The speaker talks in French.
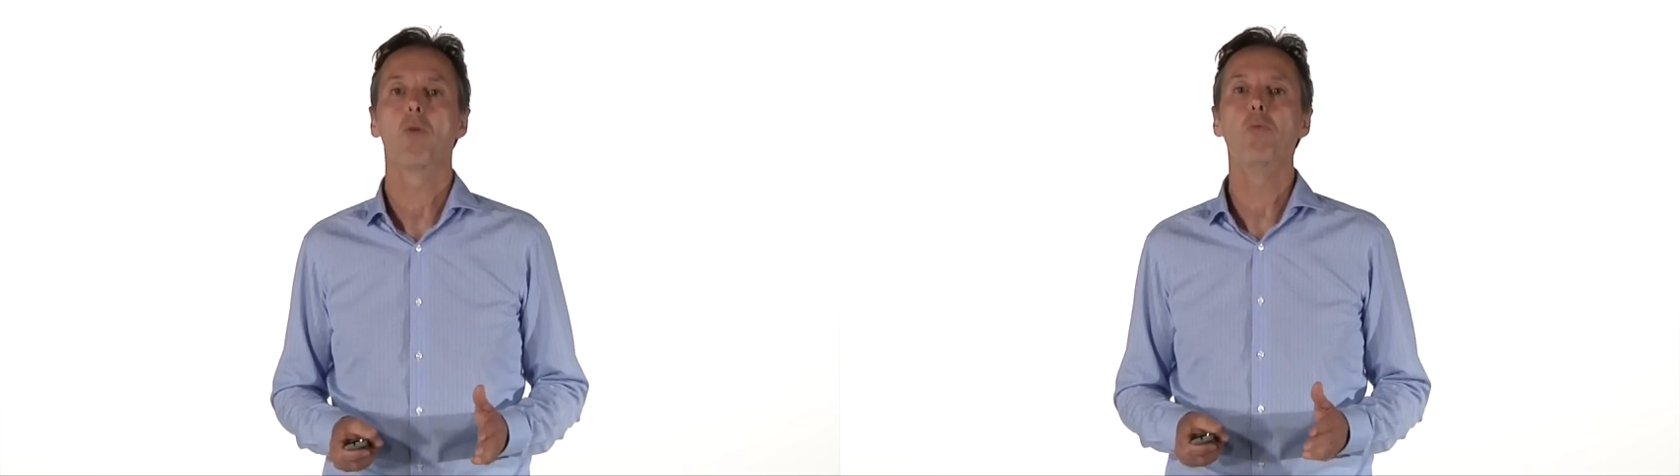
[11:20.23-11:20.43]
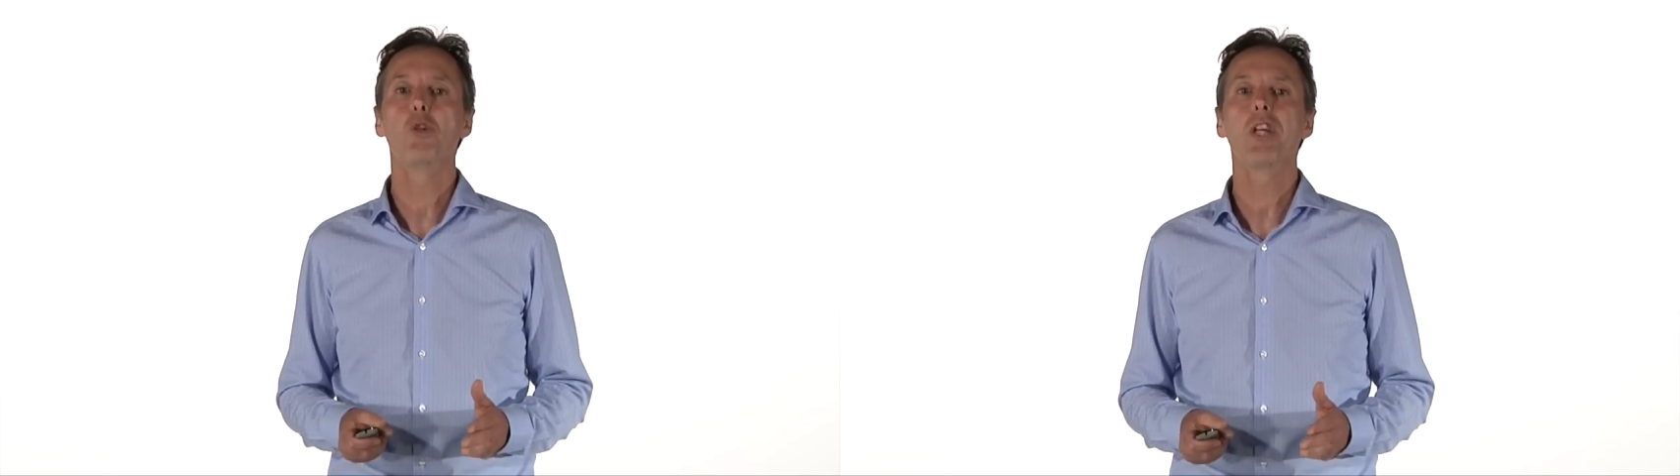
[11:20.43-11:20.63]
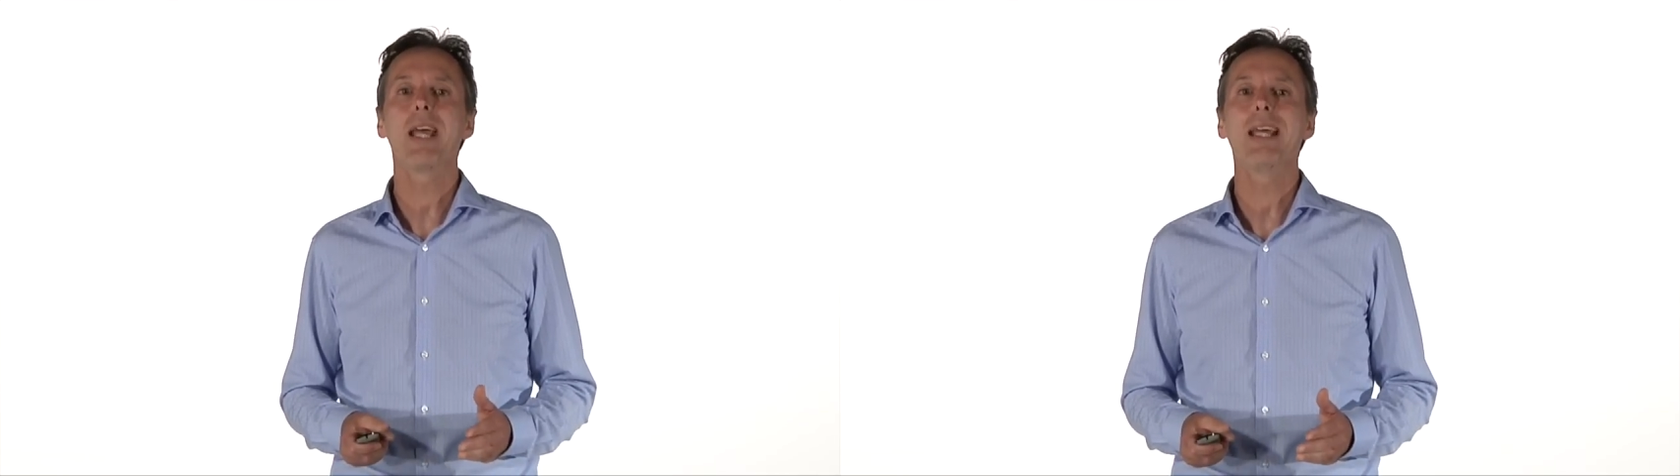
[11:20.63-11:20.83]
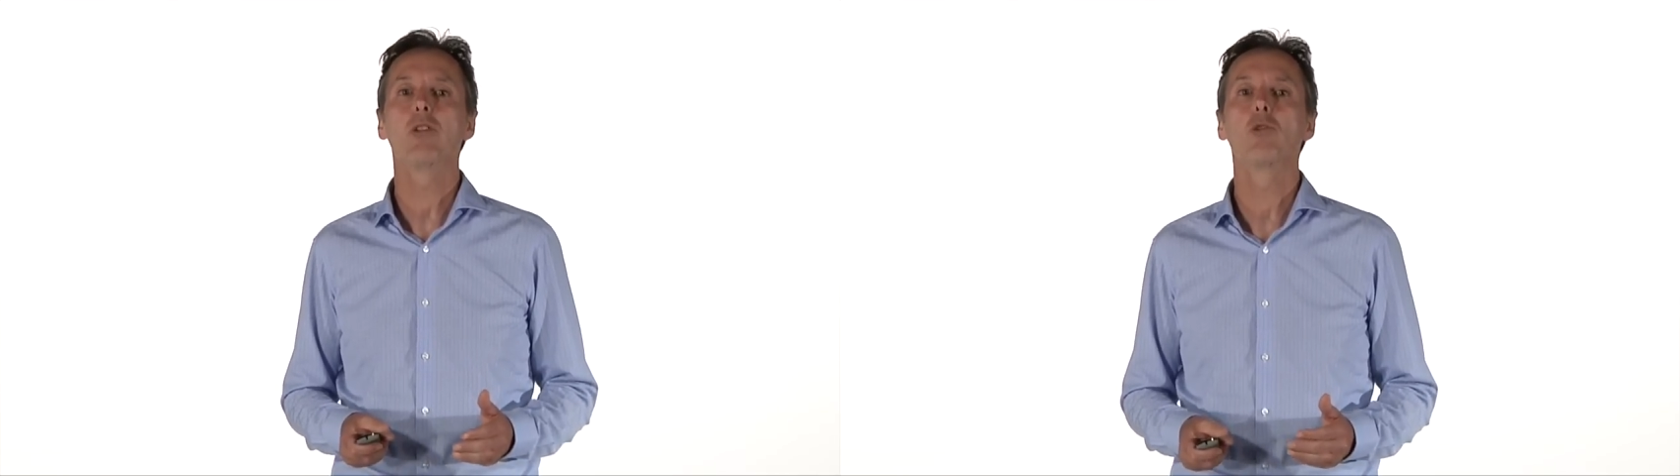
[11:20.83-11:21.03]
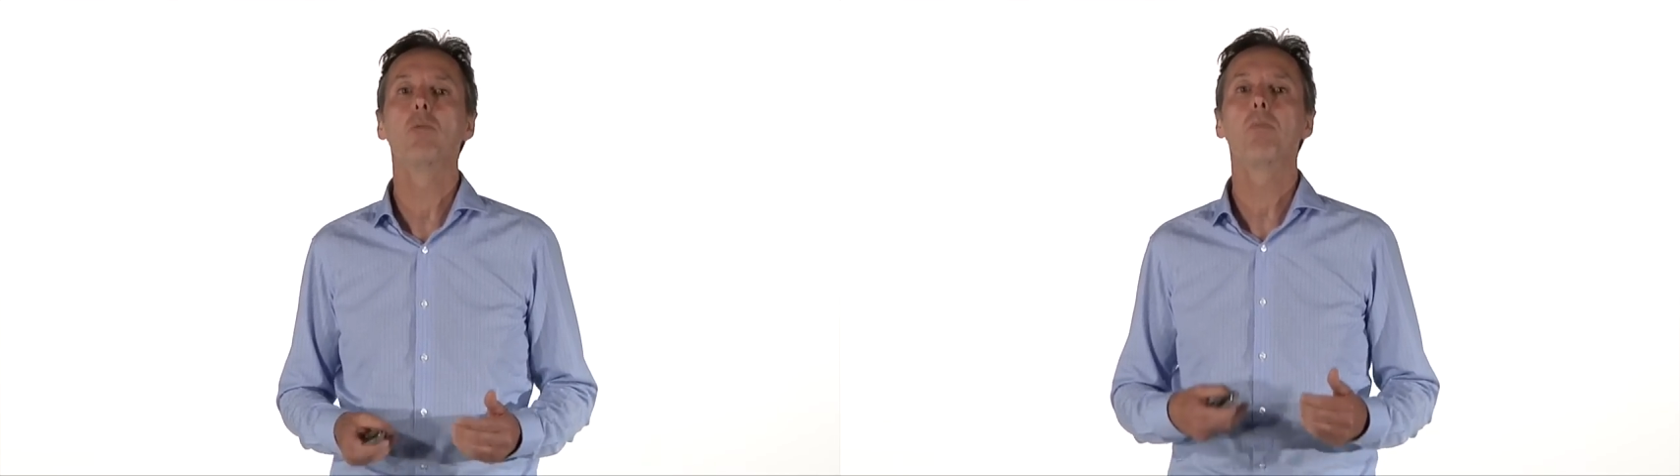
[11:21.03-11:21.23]
Le budget
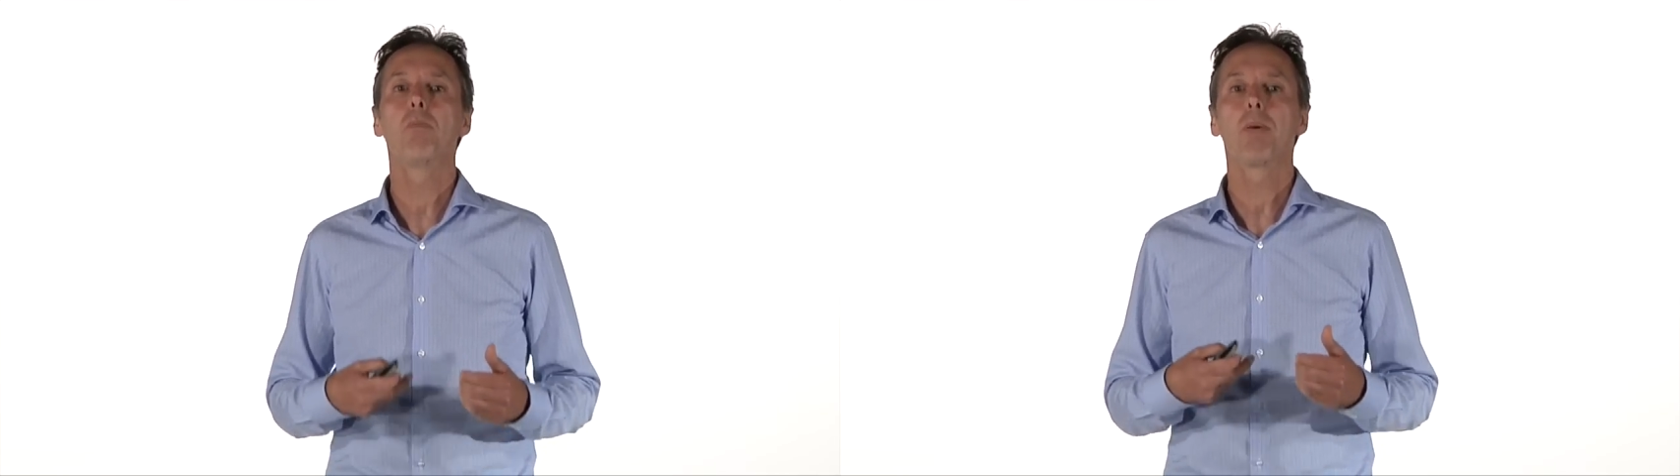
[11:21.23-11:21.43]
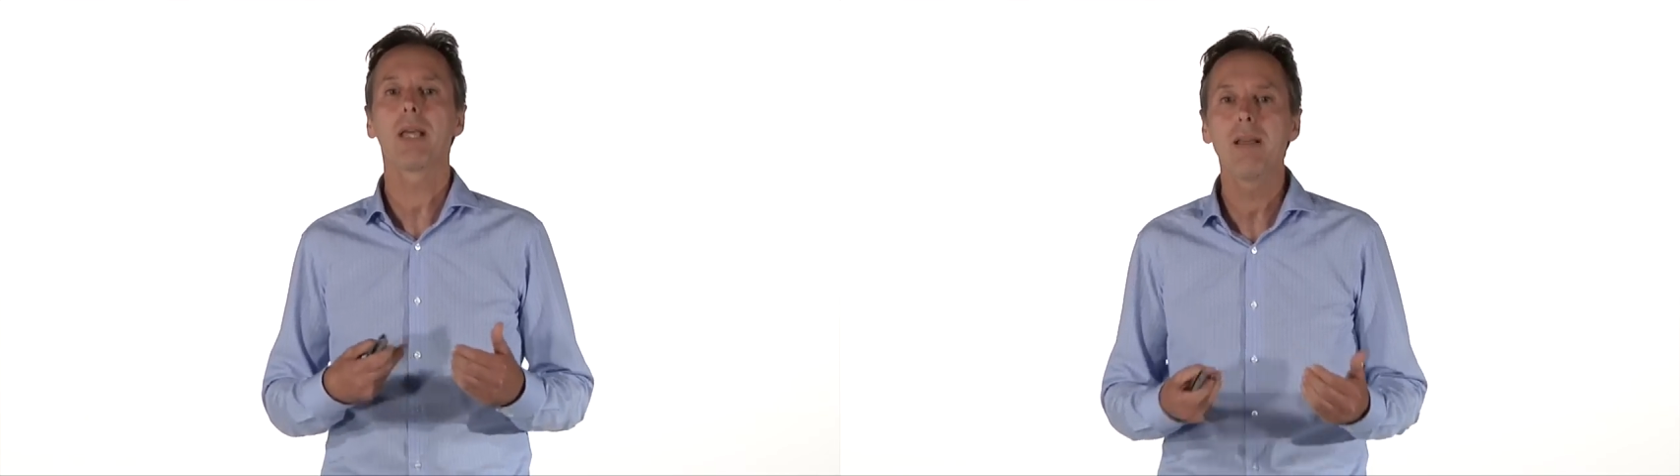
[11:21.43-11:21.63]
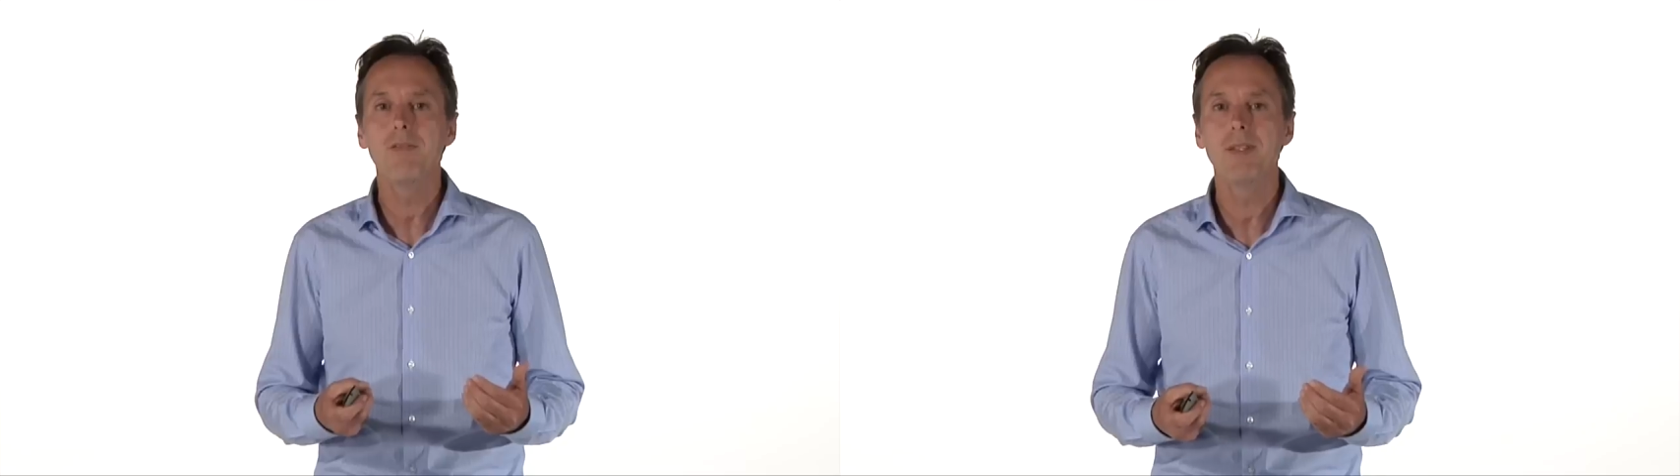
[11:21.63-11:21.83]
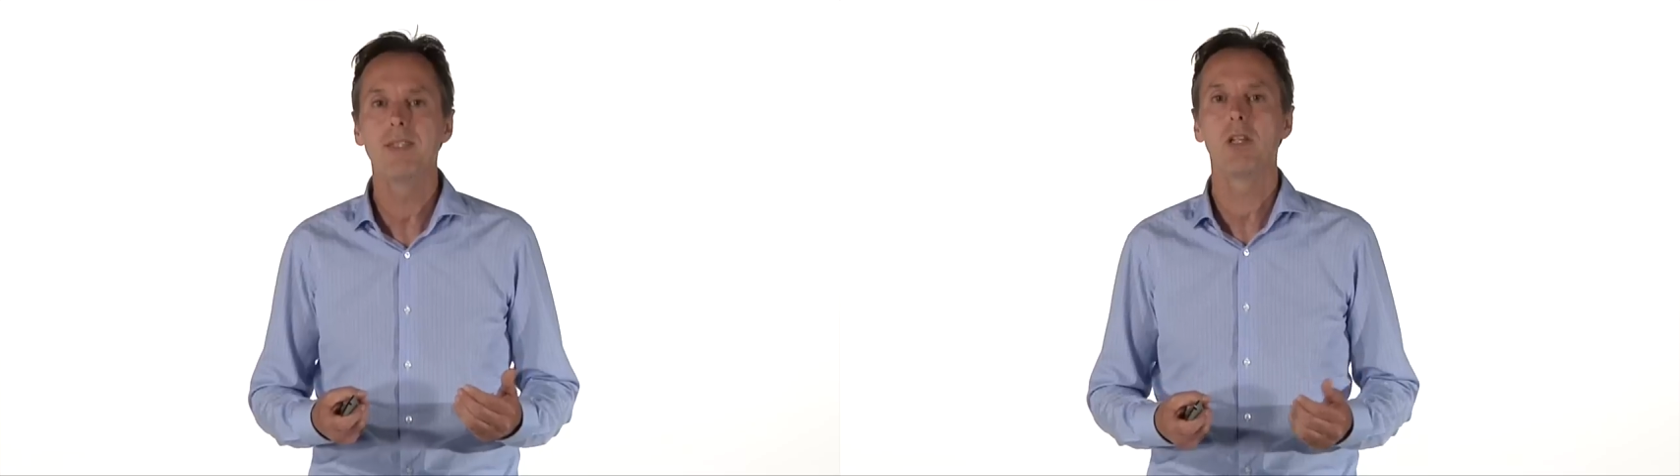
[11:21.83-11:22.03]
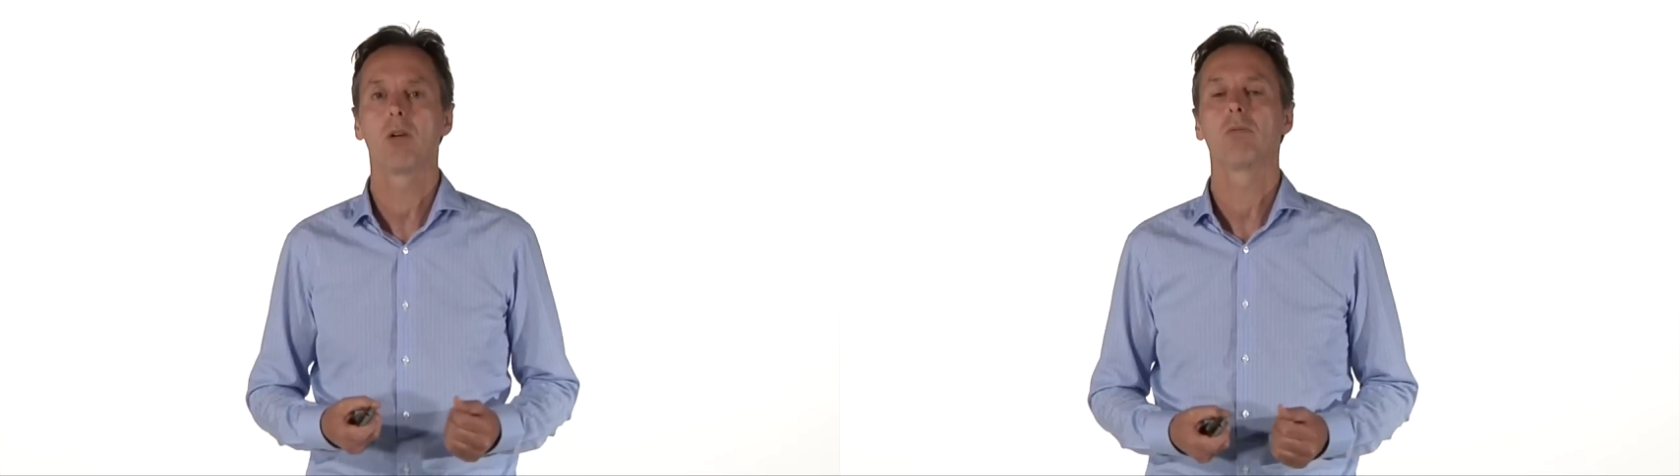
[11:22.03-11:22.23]
est une
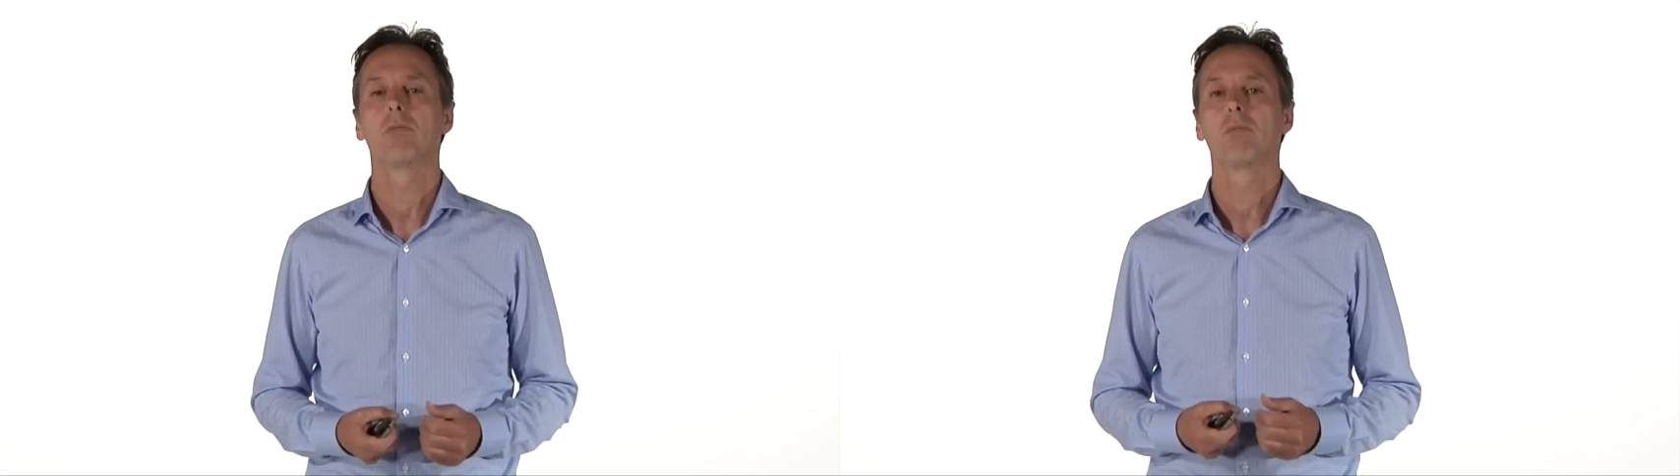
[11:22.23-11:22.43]
prévision